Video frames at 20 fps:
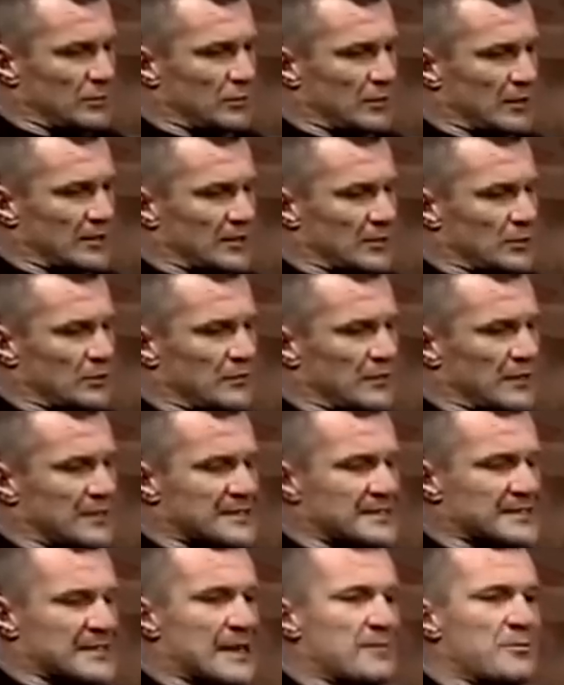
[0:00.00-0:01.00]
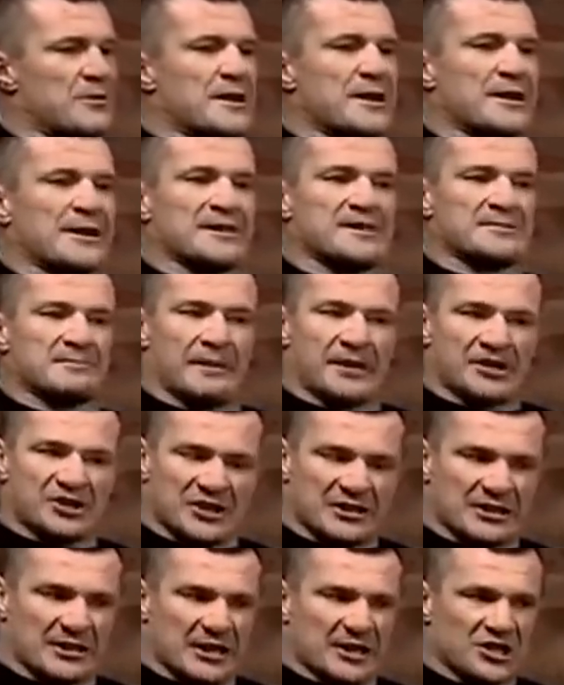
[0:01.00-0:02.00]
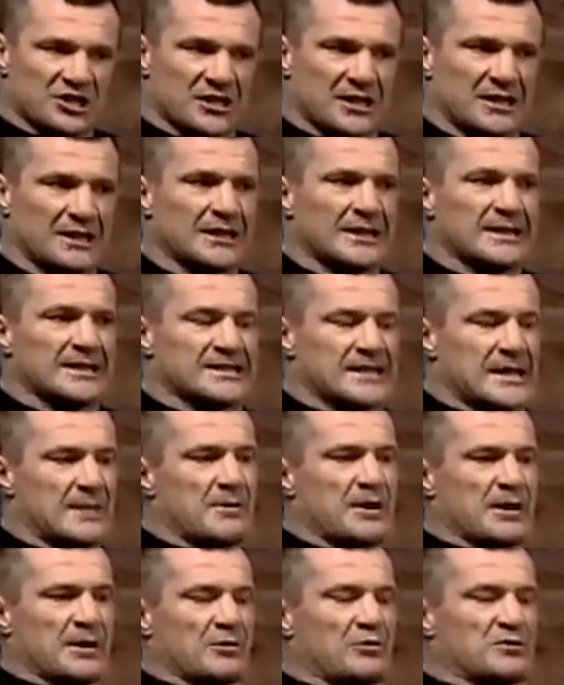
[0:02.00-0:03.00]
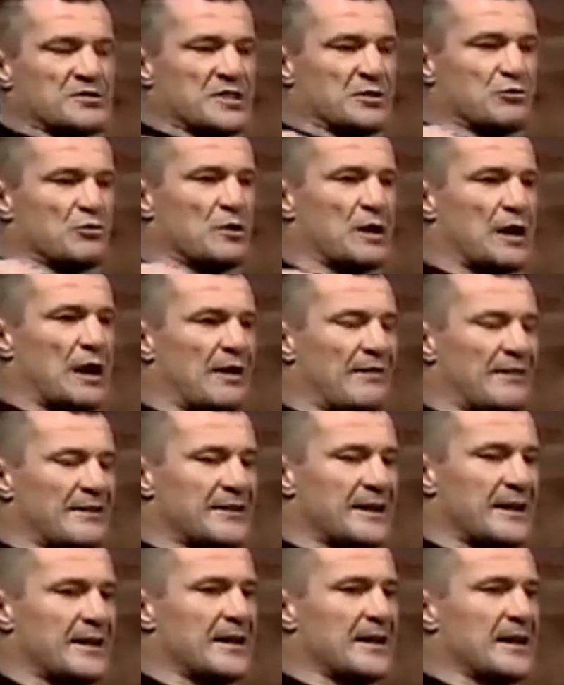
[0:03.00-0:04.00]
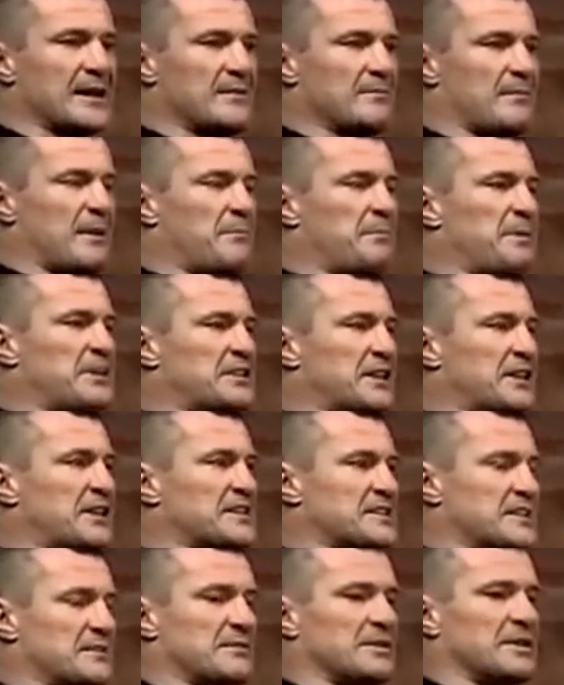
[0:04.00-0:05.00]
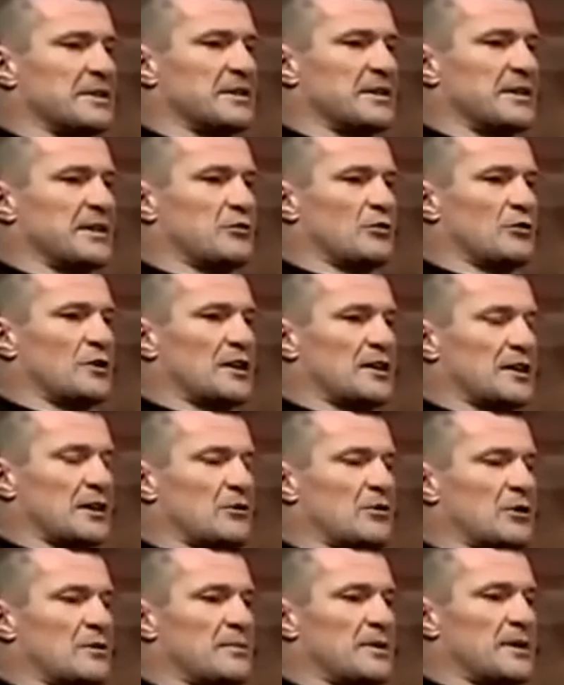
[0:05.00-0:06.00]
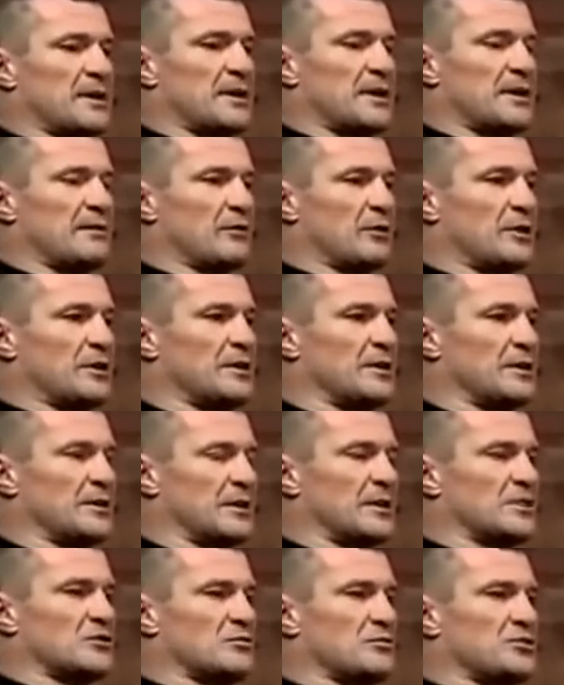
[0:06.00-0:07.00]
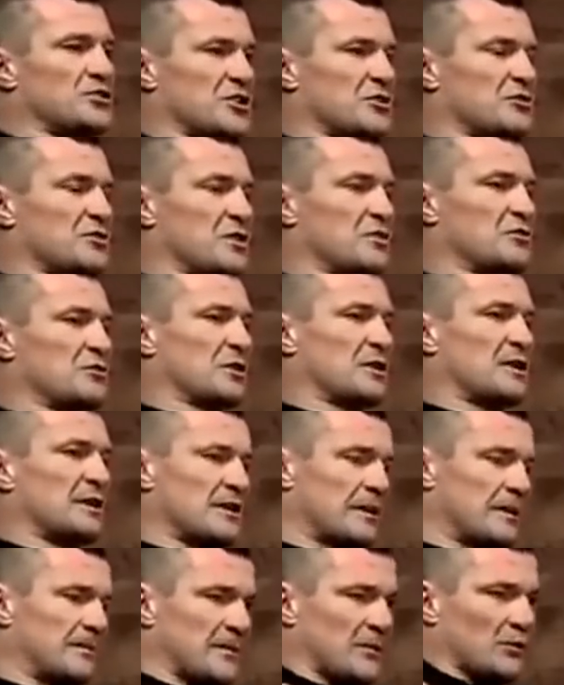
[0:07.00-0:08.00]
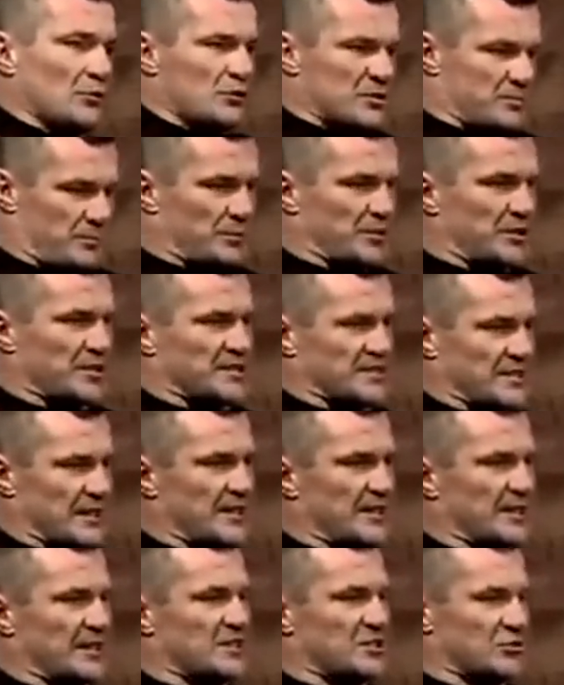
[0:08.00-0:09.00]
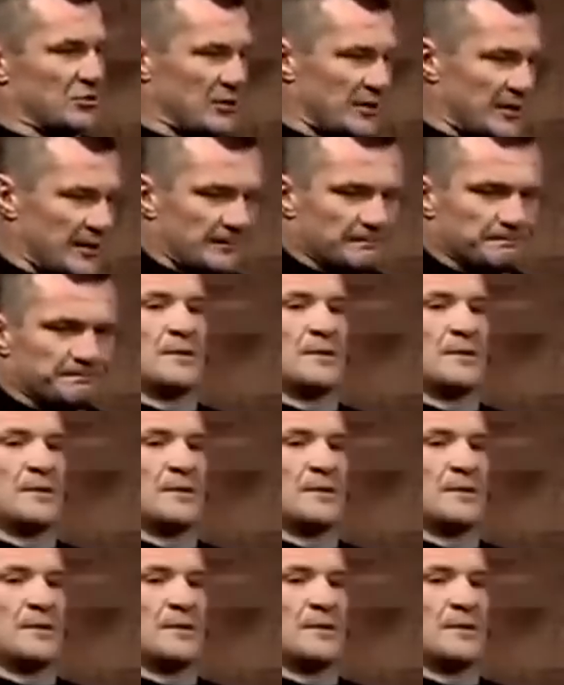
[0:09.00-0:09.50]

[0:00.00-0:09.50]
лишь к неточностям и негативу. Она, кстати, связалась с парнем, который отнюдь не был похож на меня, парнем из города Солина в Хорватии.